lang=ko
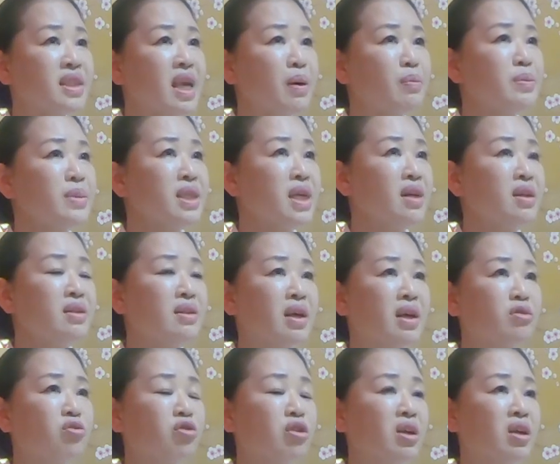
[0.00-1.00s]

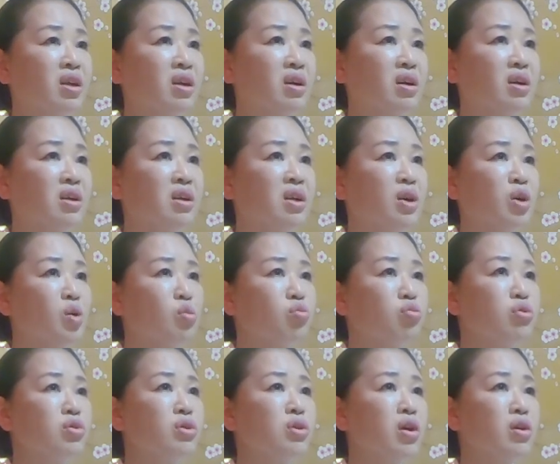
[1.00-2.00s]
삼재인데도요.
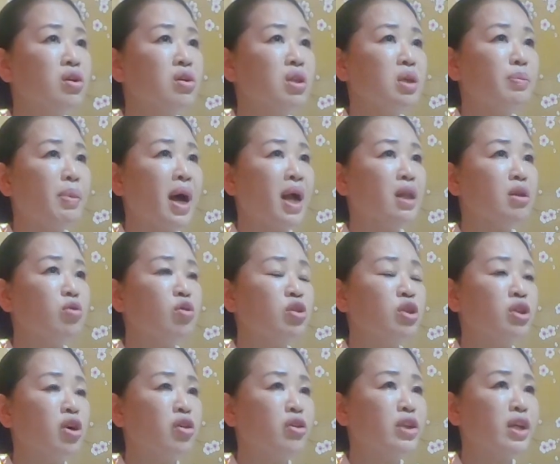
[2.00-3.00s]
문서를
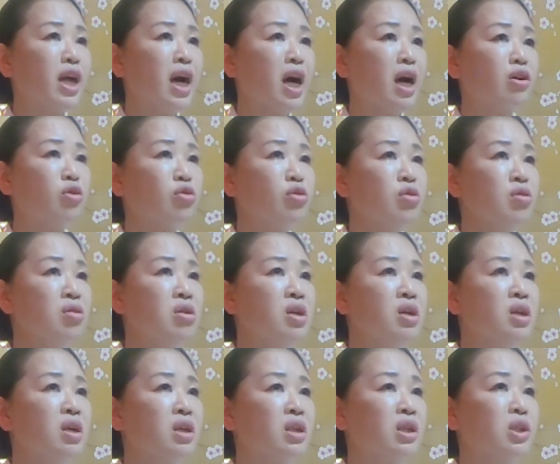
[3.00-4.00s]
팔고 정리하고
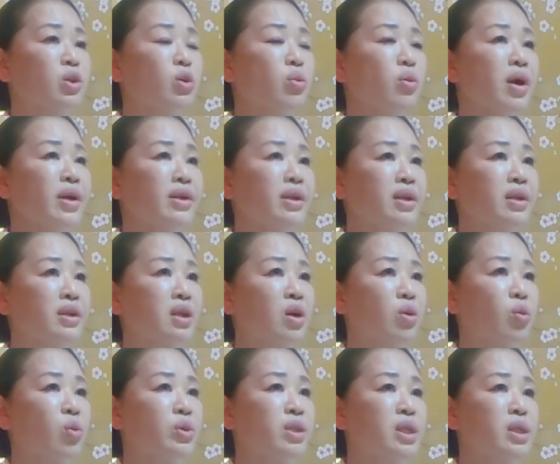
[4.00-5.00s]
그동안
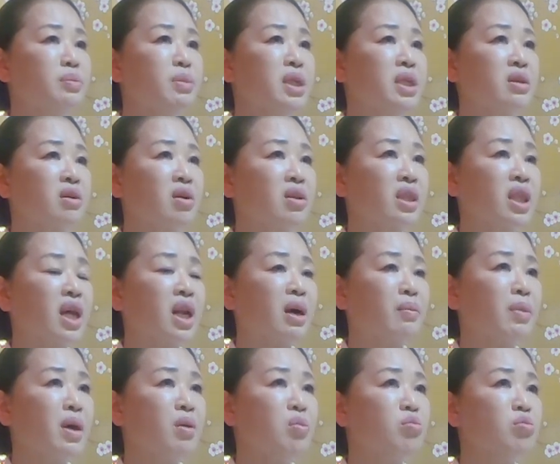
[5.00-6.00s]
이렇게 고심이
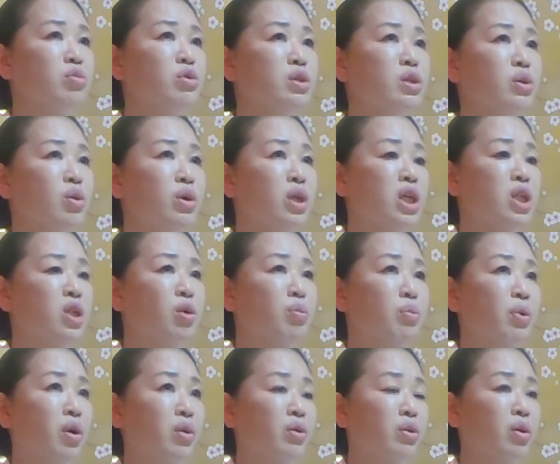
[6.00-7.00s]
들었다라면 문서
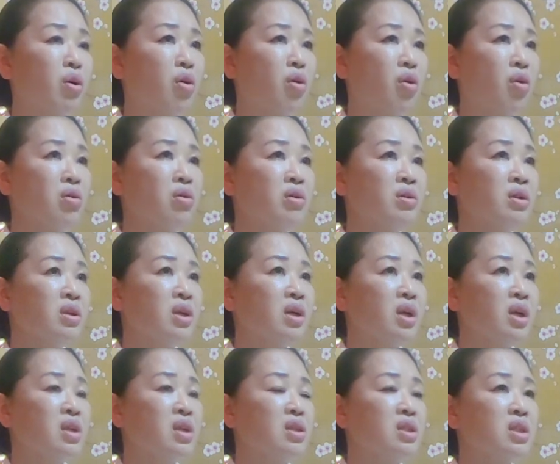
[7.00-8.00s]
이동 변동,
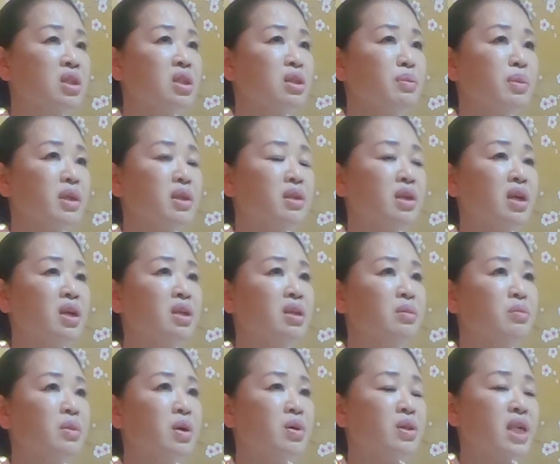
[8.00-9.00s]
지금 이렇게
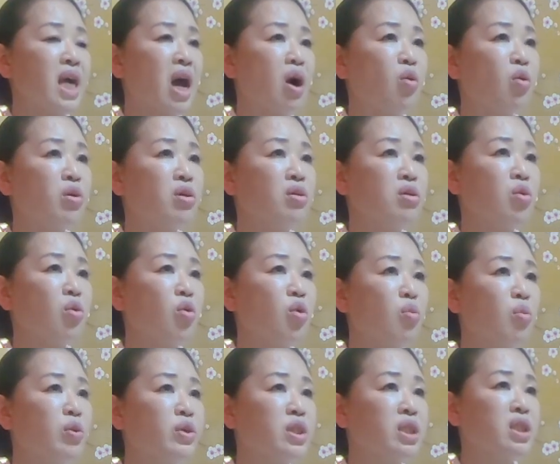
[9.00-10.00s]
음력 4월을
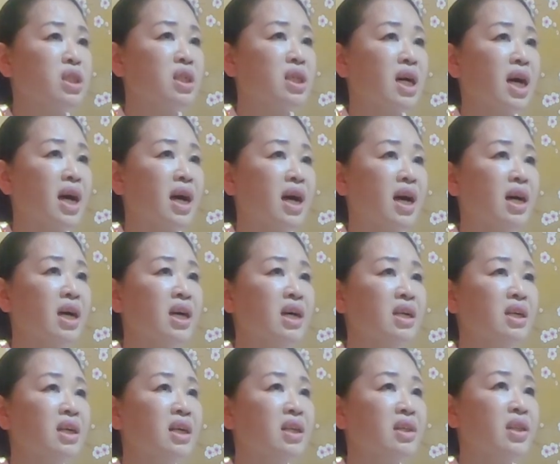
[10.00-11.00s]
놓고 보시니까
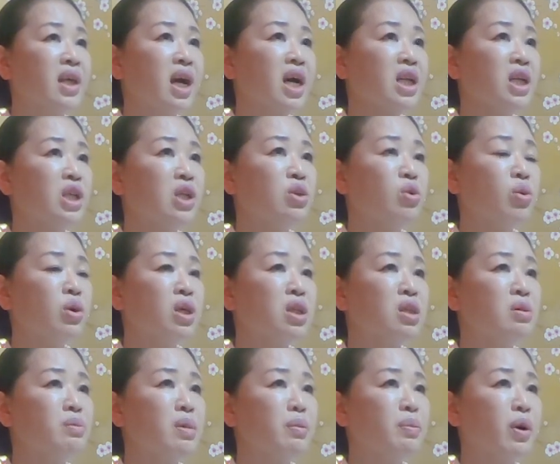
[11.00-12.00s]
내가 이동이
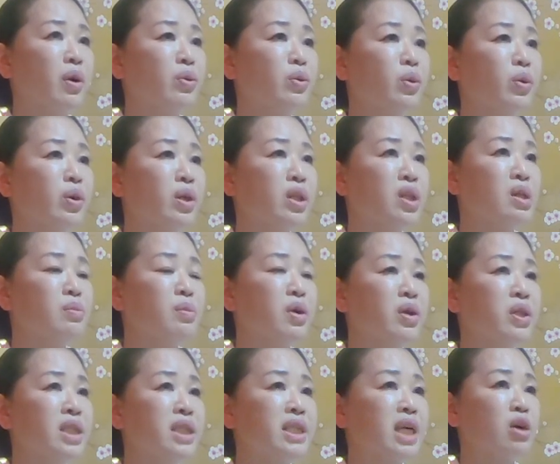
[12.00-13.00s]
들며 변동이 들며
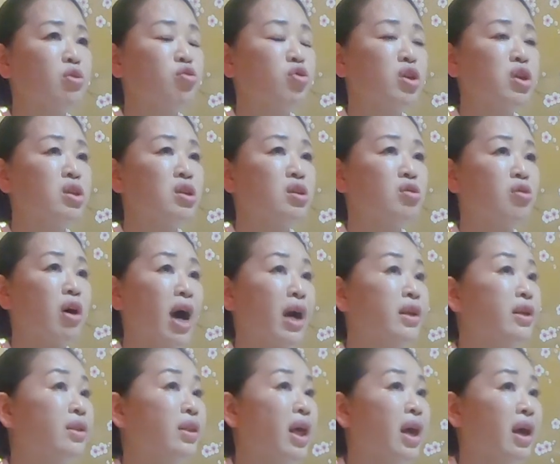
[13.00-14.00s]
이사운이 들고
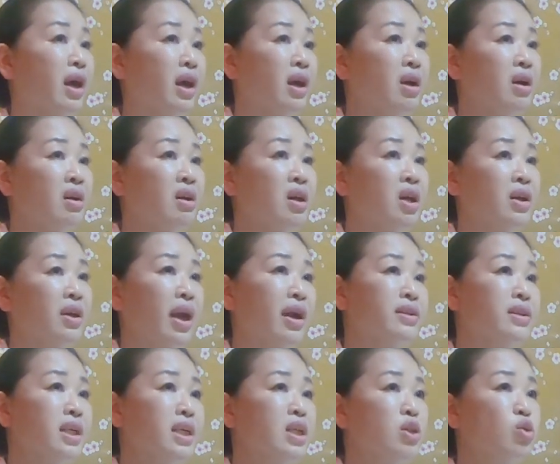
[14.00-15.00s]
하는데
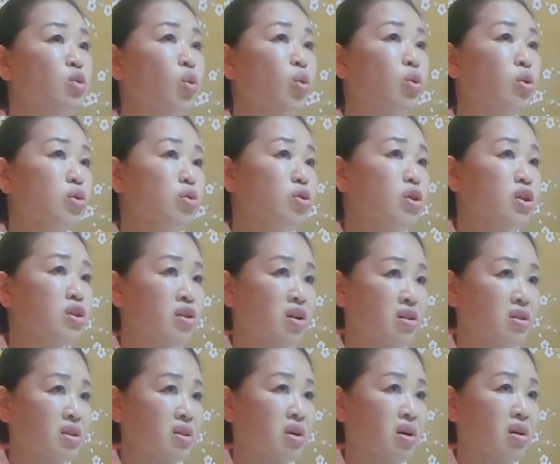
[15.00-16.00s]
굉장히 좋은 운이
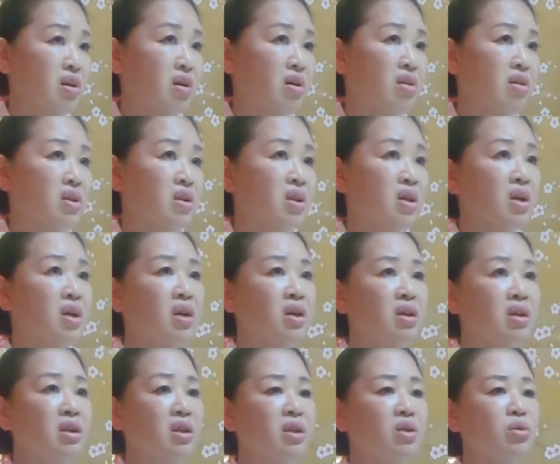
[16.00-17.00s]
들었어요. 네.
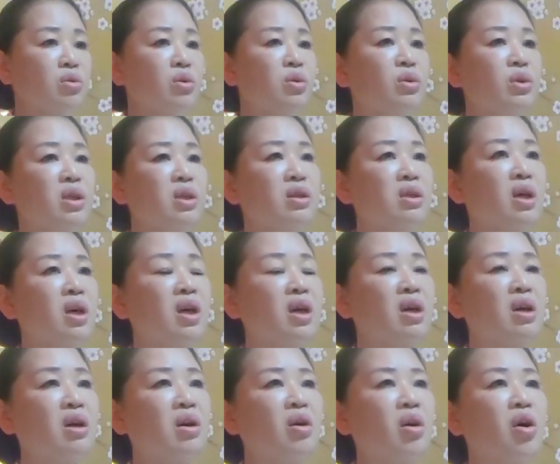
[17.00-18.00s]
그리고
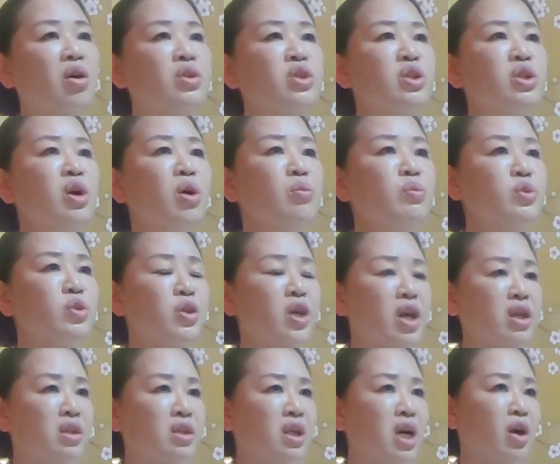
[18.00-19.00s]
이렇게
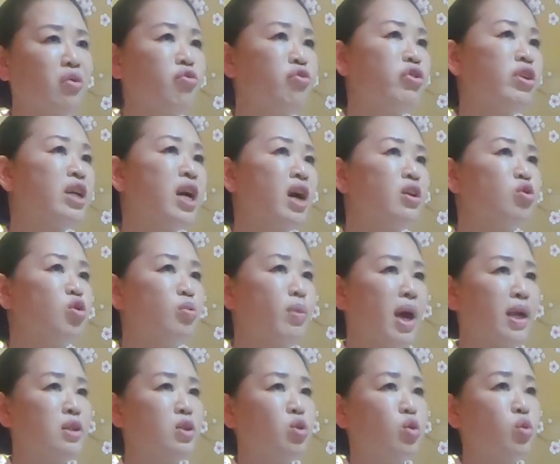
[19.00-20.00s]
어지럼증이든가 위가 좀
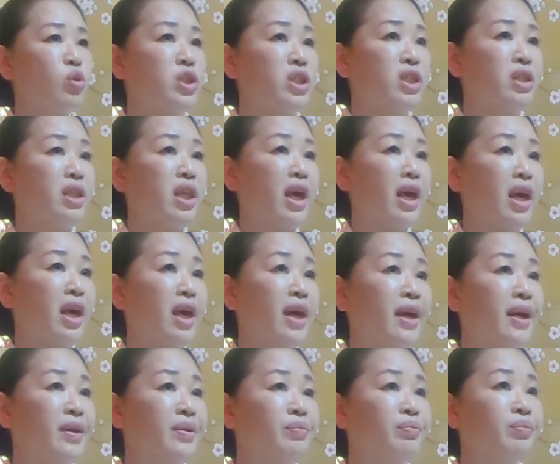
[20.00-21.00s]
안
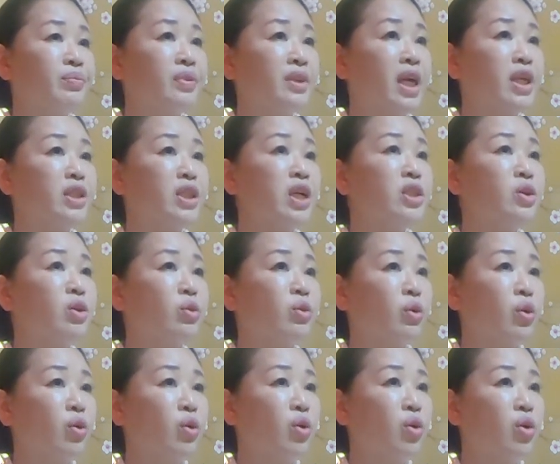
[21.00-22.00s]
좋으신데 네,
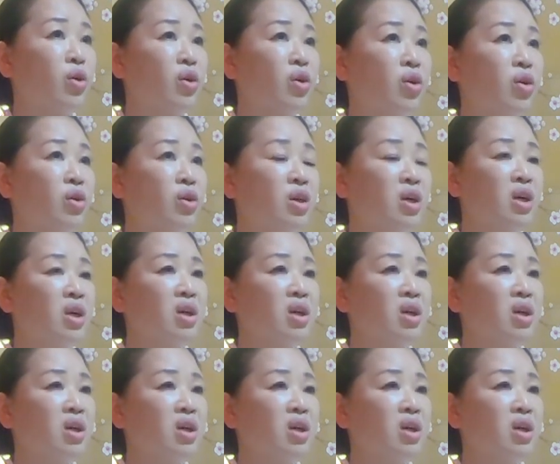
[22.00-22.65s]
대체적으로